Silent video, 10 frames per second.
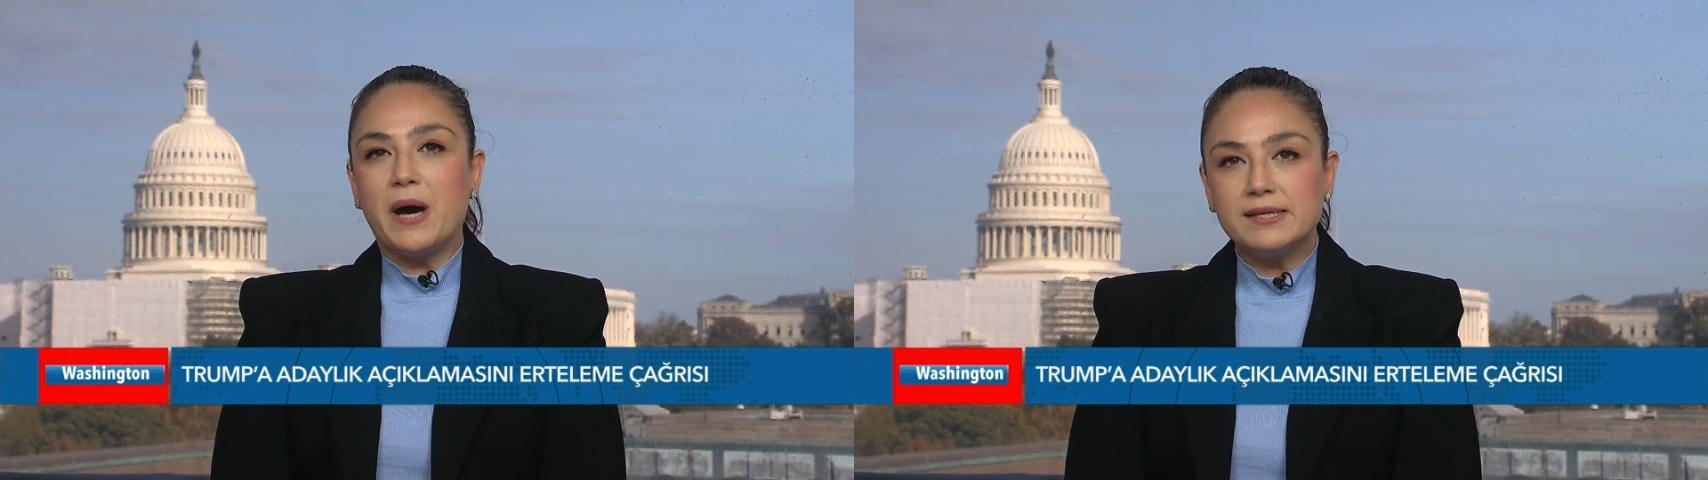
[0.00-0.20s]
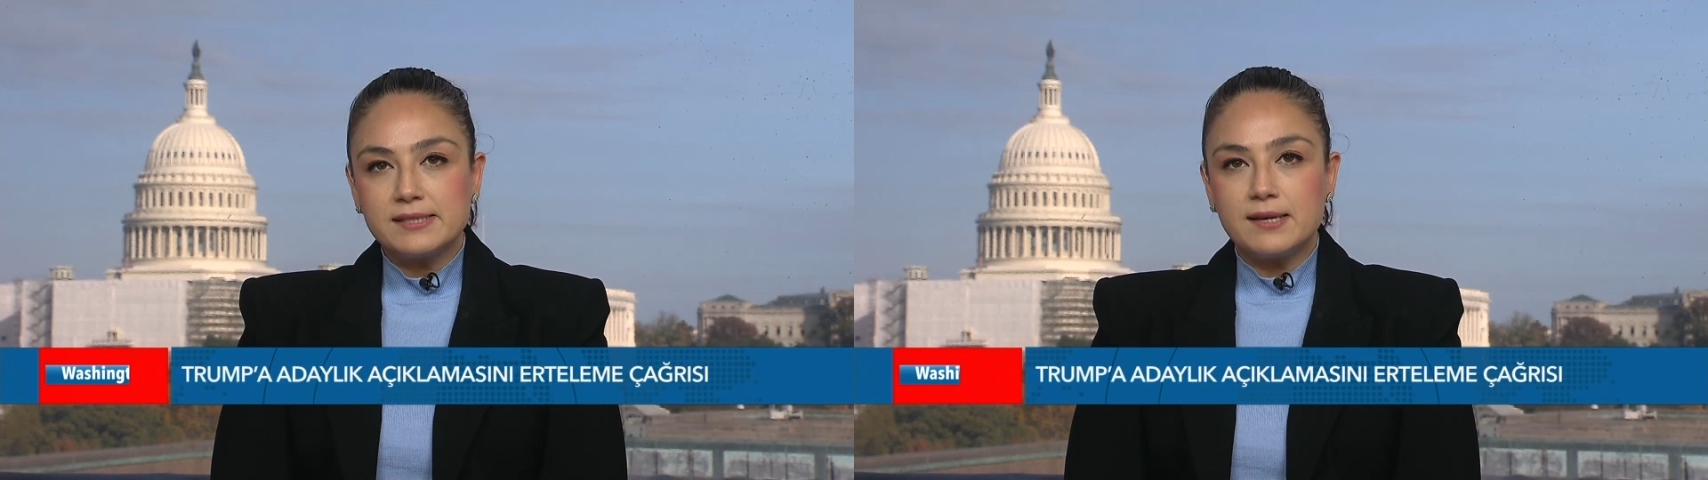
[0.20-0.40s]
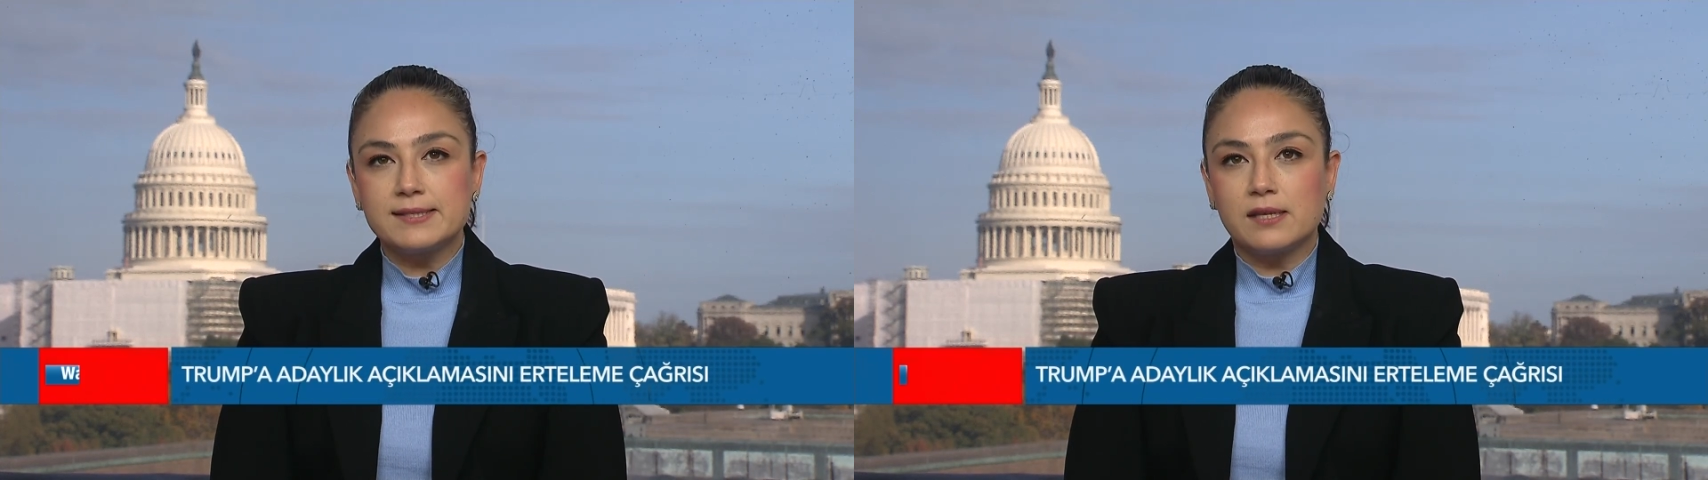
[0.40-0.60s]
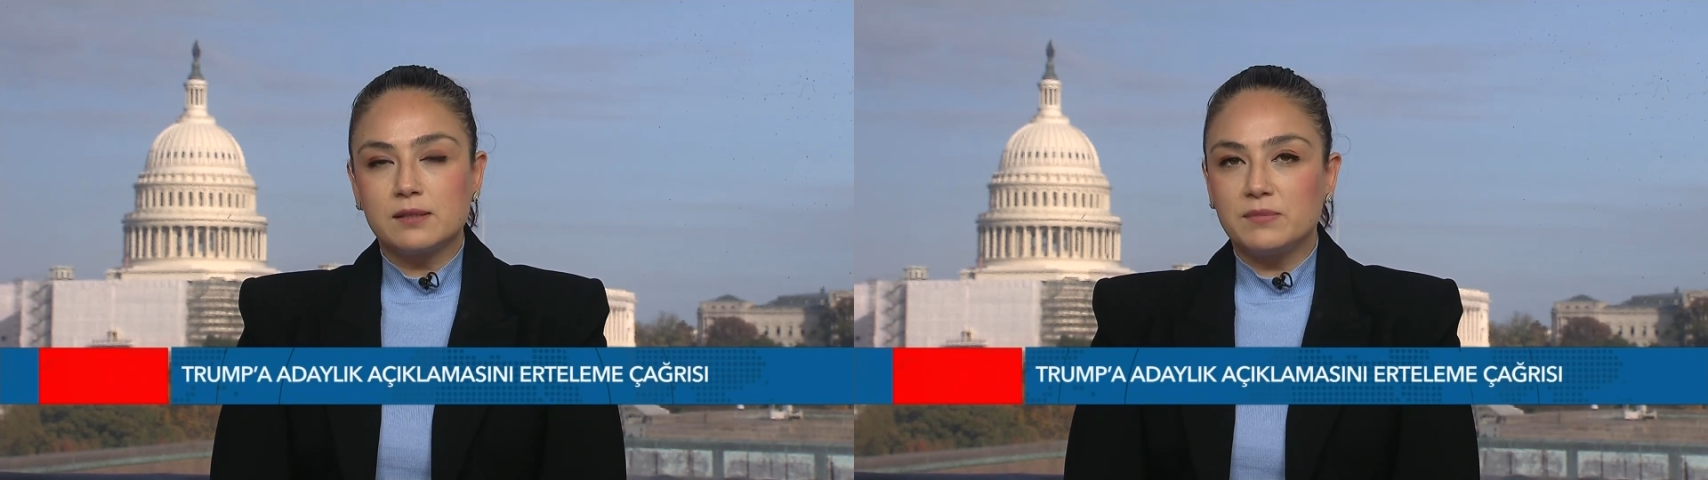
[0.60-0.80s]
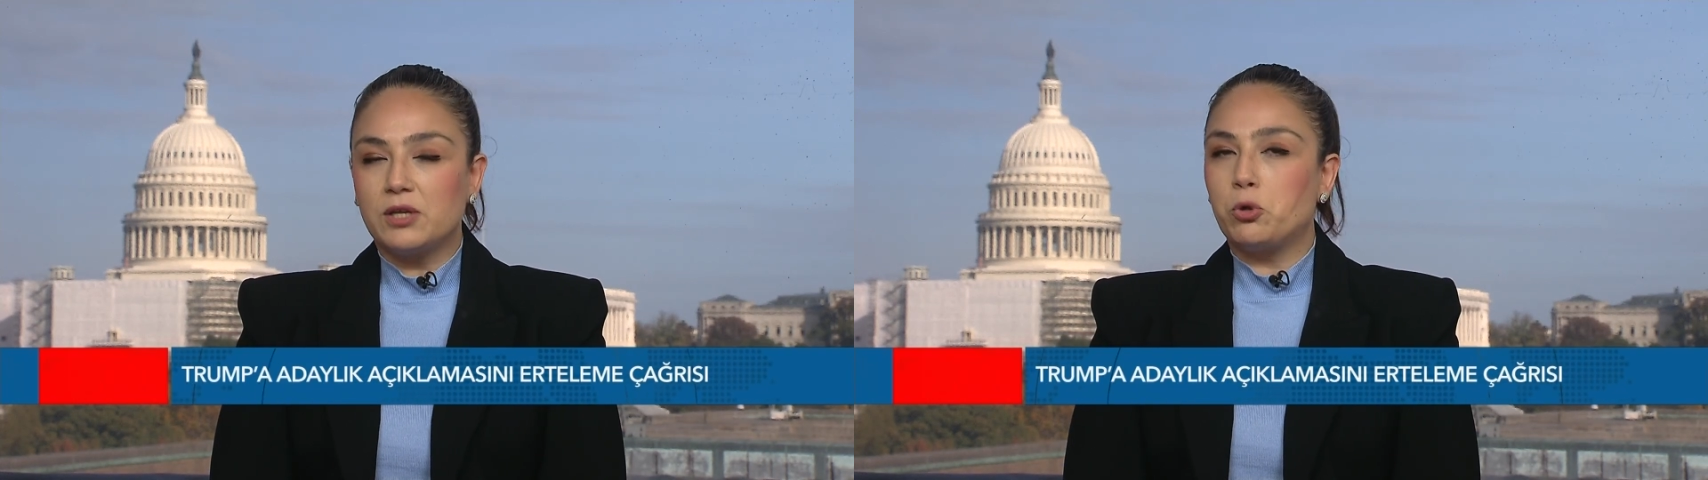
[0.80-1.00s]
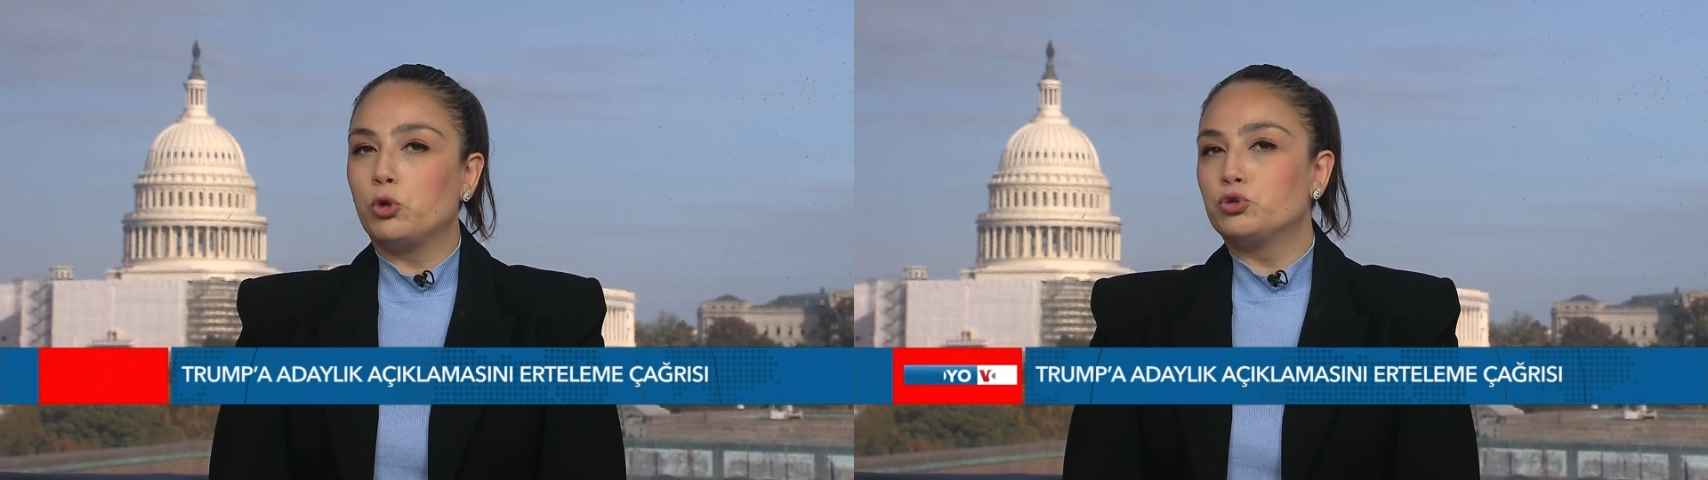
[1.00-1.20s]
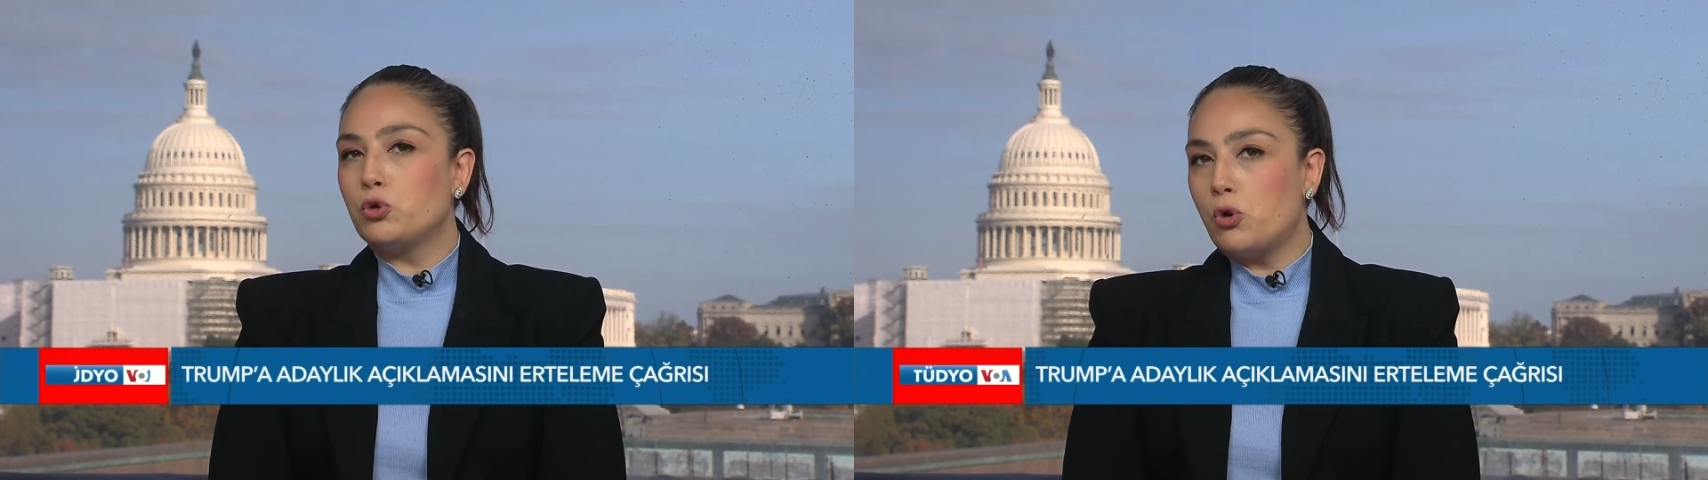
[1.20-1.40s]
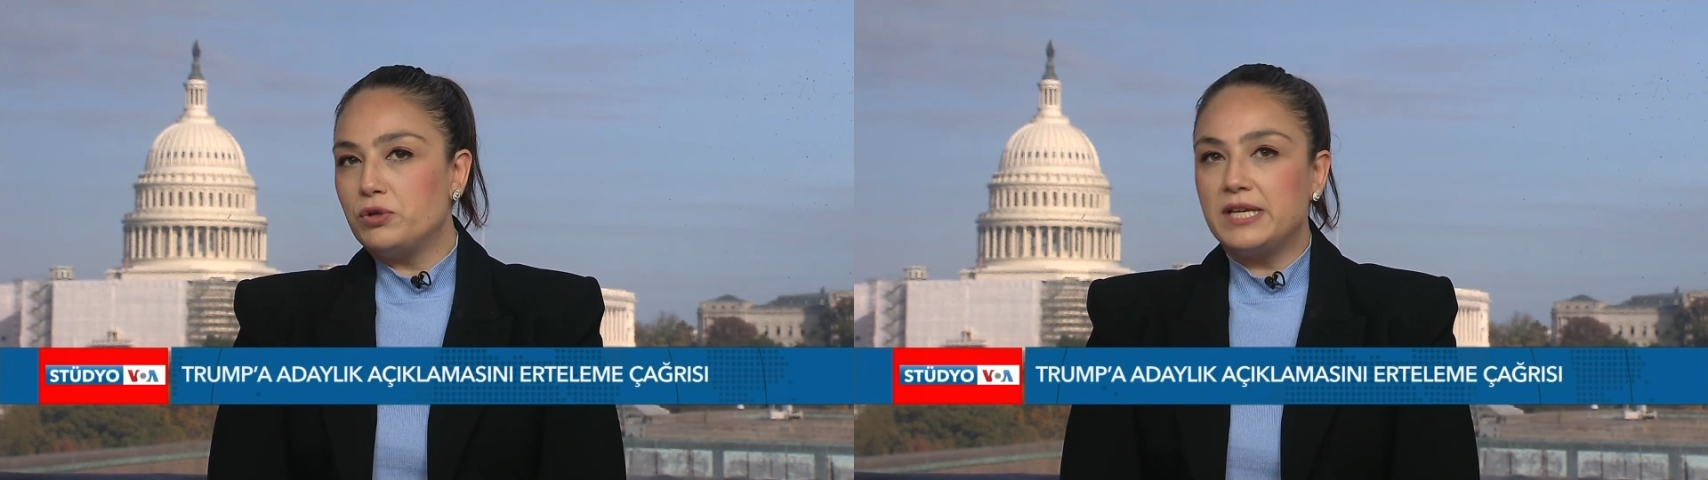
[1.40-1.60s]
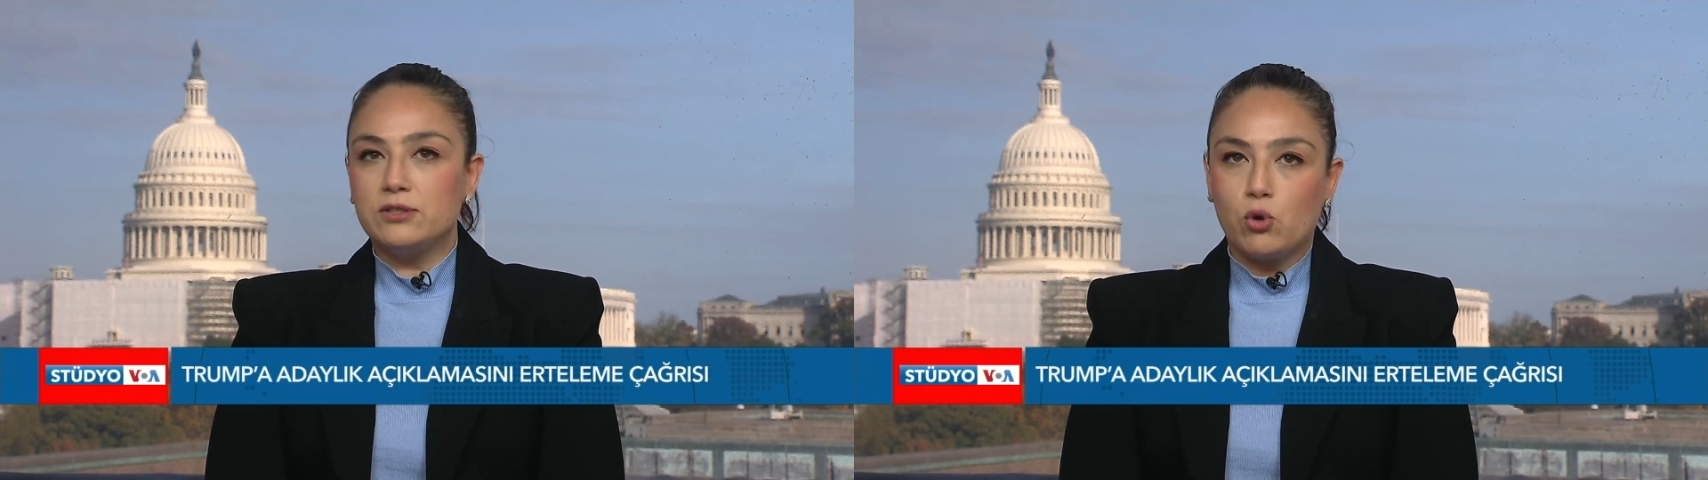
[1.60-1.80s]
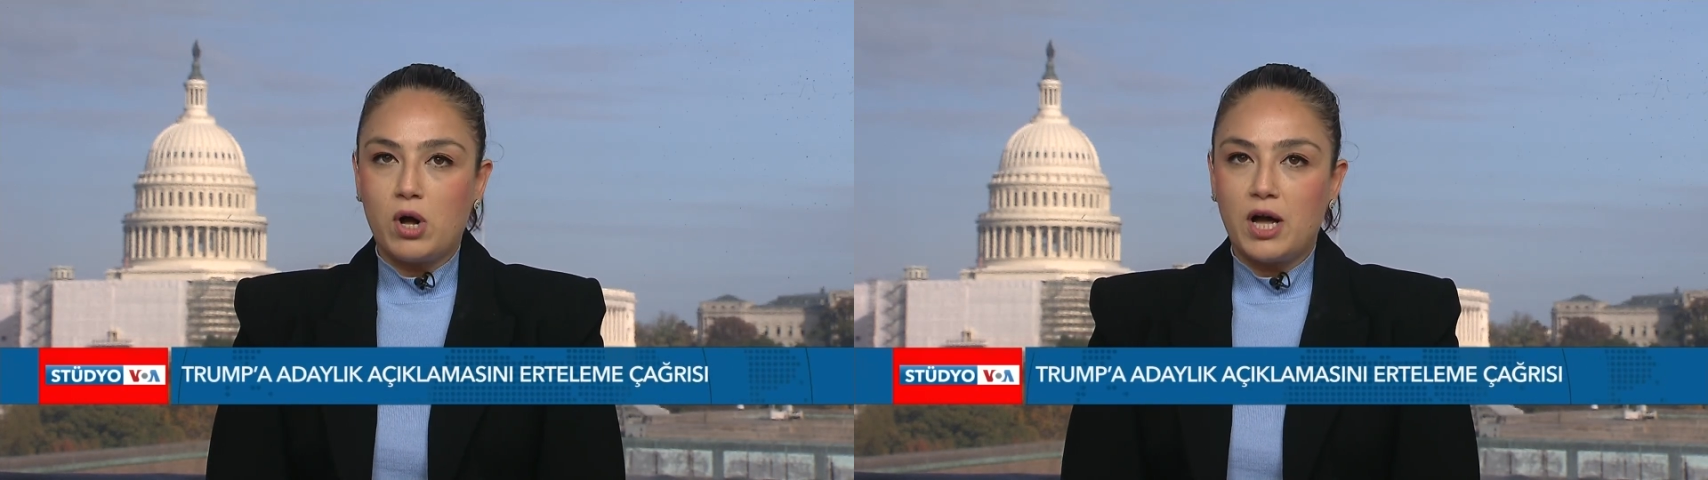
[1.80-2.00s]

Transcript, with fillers: bazı kazanımlar oldu örneğin